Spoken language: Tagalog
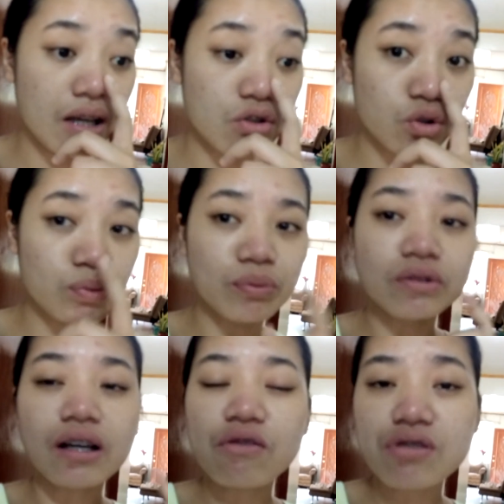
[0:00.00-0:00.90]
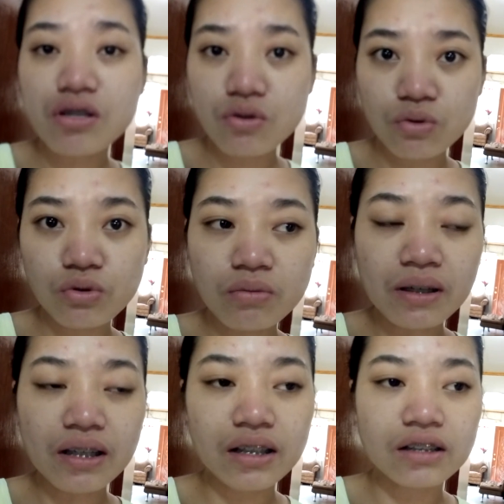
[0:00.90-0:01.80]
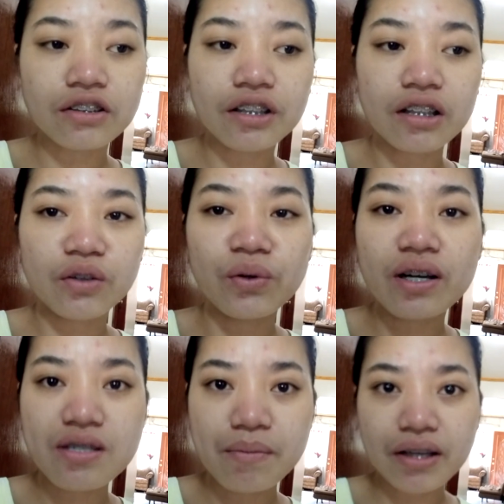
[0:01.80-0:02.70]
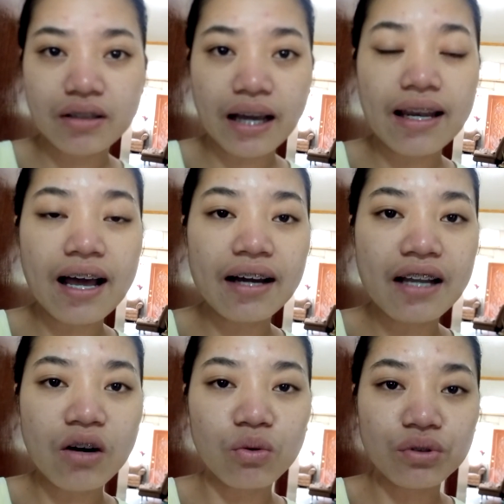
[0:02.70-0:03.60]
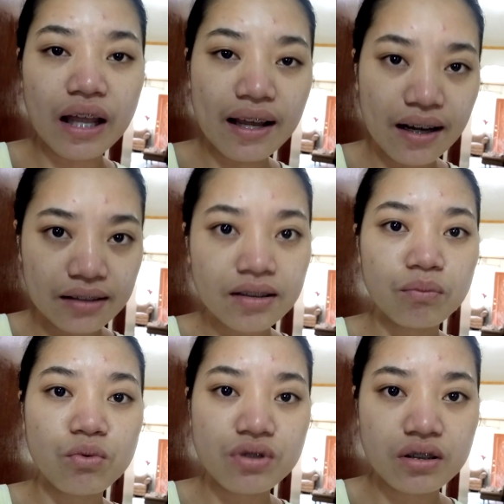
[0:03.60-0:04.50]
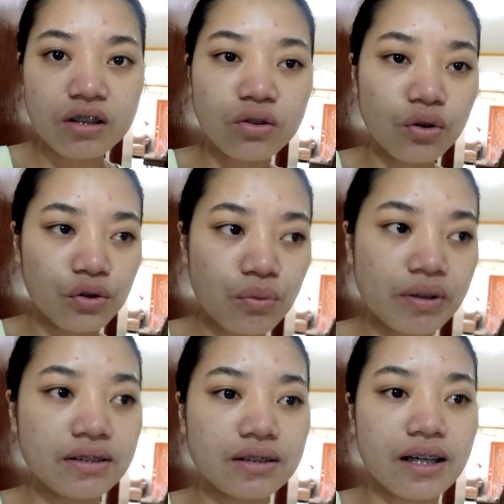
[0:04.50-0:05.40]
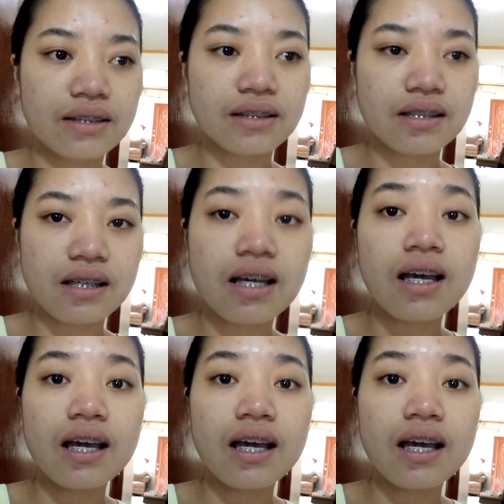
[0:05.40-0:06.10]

So, pupunta ako sa school, nakiki-internet ako kasi may, kailangan na ako talagang tapusin na documents guys kasi